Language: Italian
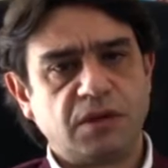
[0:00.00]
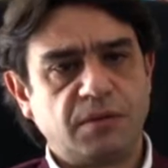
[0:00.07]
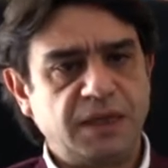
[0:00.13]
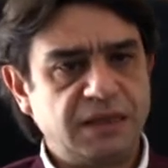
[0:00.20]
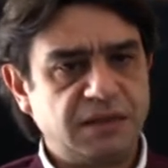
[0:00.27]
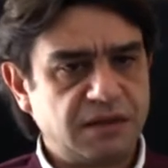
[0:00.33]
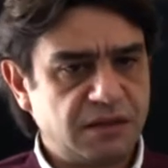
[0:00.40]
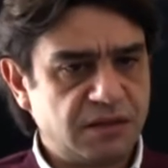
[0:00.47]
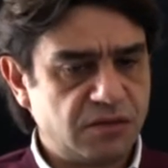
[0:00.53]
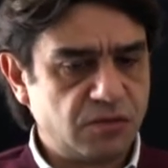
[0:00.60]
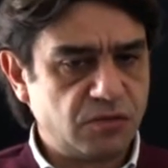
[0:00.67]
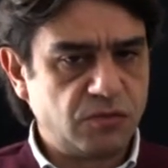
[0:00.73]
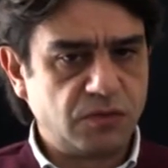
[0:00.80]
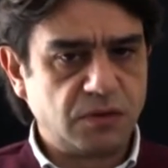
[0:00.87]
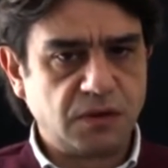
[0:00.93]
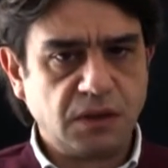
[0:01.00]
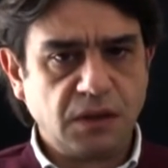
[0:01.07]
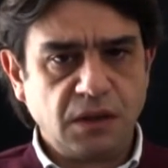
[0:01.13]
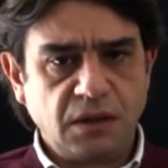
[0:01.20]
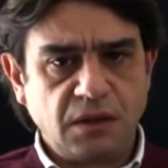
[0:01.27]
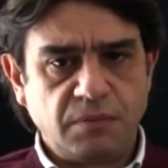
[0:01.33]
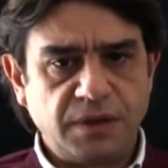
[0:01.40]
50%
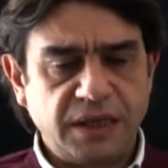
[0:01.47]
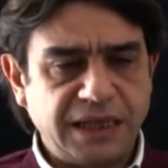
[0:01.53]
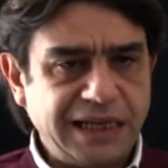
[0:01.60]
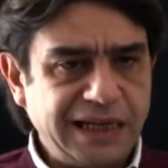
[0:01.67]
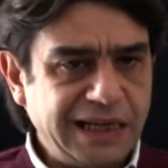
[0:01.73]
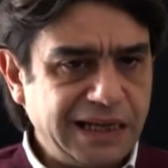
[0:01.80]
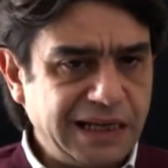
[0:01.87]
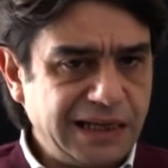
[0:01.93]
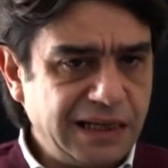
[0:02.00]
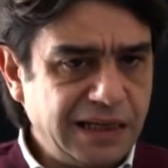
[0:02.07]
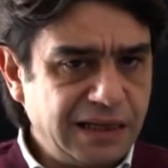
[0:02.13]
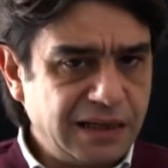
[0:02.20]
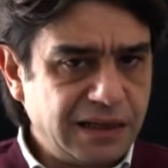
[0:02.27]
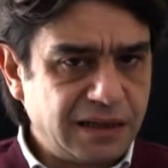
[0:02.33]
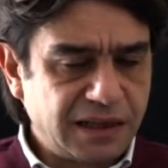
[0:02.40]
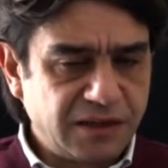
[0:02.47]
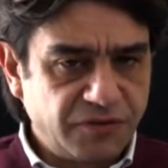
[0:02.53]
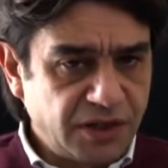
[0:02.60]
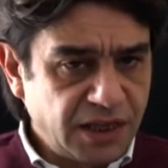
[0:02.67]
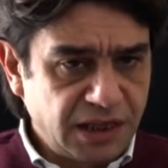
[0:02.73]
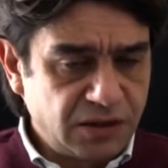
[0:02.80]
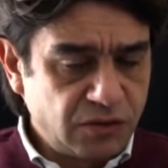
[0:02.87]
con un picco
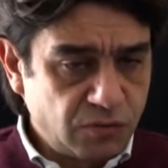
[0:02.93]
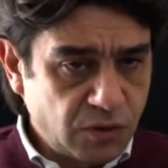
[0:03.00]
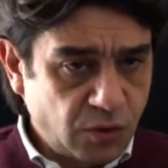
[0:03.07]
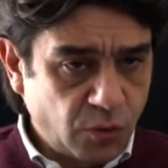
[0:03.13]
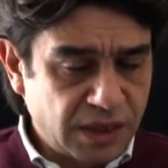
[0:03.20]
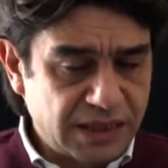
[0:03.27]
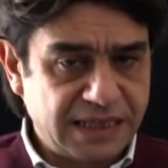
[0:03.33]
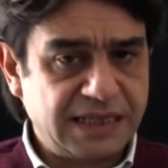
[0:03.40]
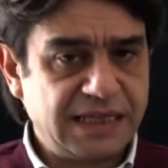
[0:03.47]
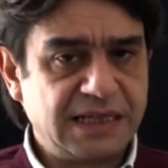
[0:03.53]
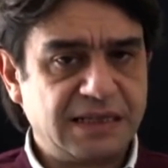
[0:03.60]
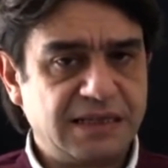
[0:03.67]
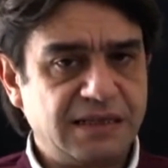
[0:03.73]
dell'80% a Salerno.